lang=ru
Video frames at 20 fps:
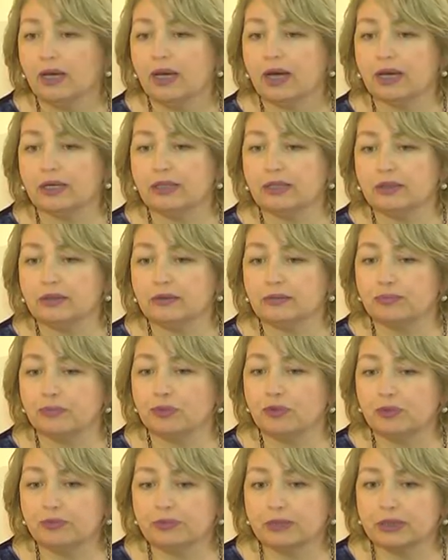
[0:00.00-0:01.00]
Они
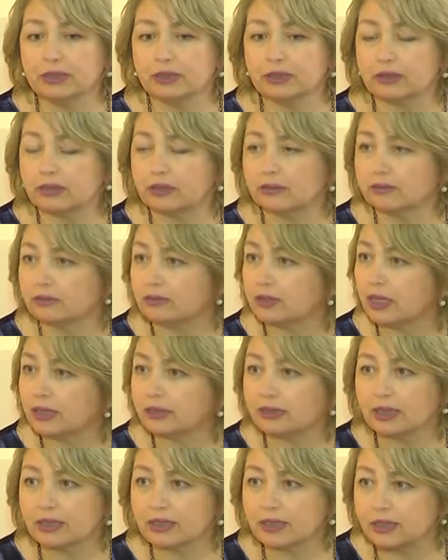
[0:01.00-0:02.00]
помнят, как
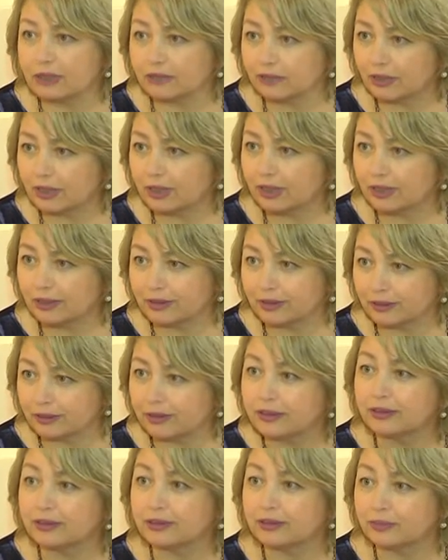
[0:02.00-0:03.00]
танцевали
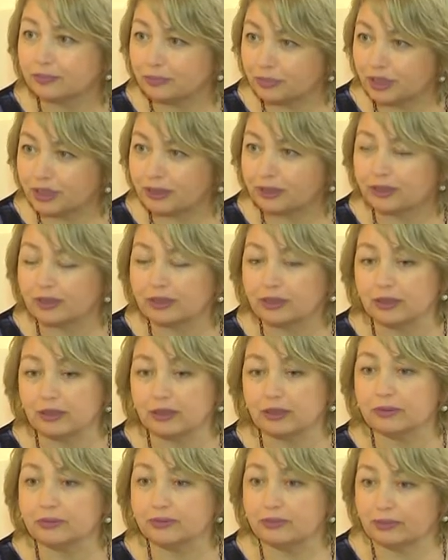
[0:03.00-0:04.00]
их предки
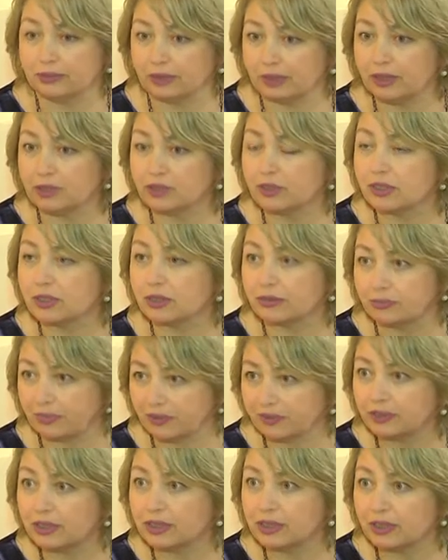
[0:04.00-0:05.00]
и пытаются
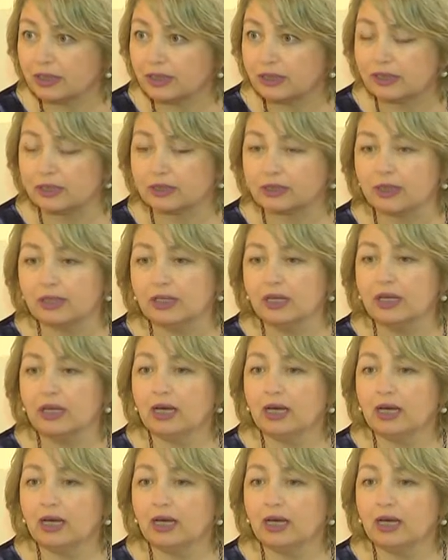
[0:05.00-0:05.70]
повторить это.